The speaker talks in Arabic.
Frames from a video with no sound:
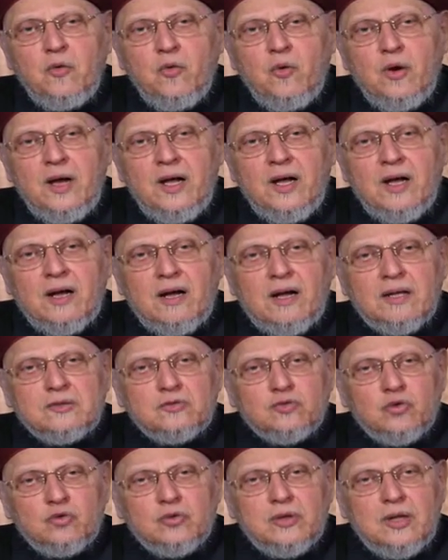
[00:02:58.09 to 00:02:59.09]

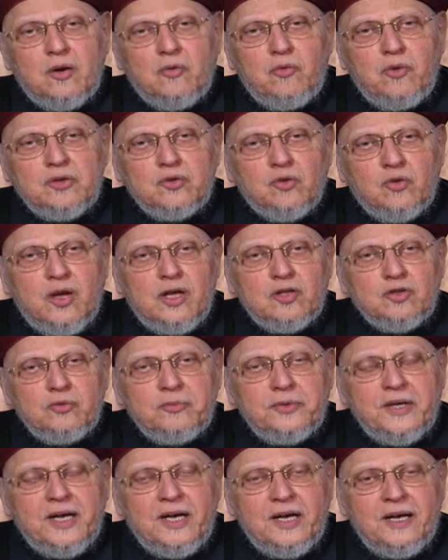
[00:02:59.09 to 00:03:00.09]
وقد تطلق ويراد
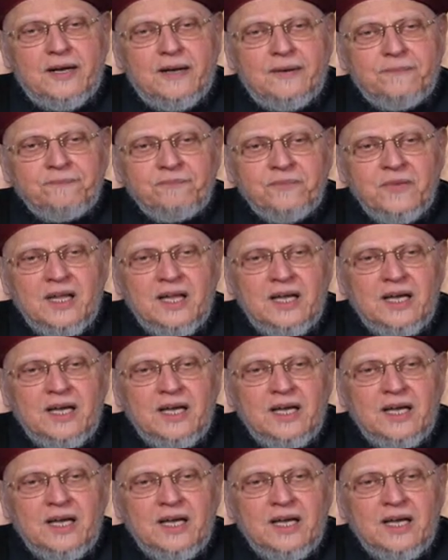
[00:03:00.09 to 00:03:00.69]
بها